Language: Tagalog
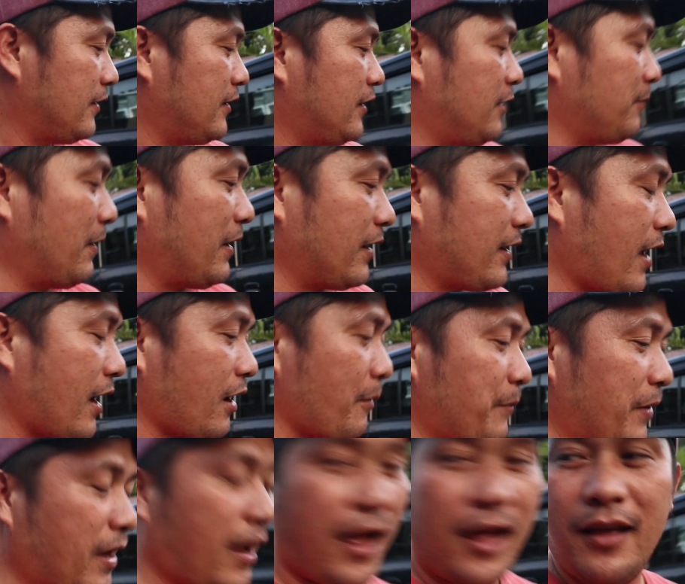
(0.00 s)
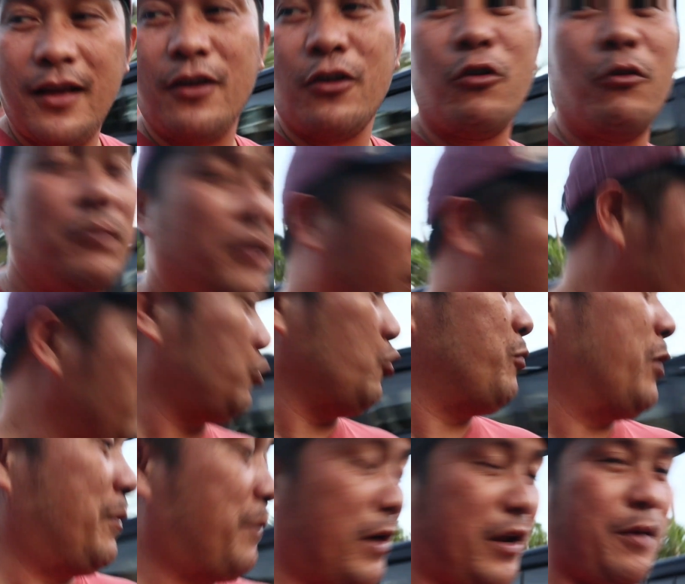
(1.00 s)
Di ba nagkakape ka? Oh, lagyan mo
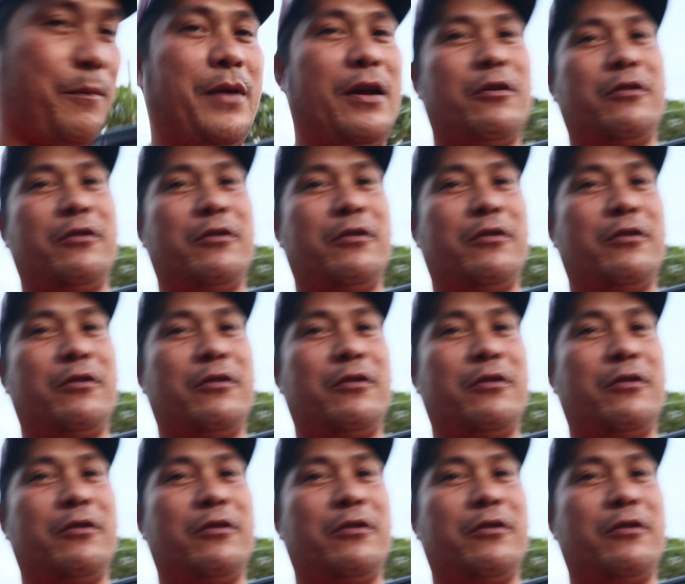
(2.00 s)
tubig, pre, kape.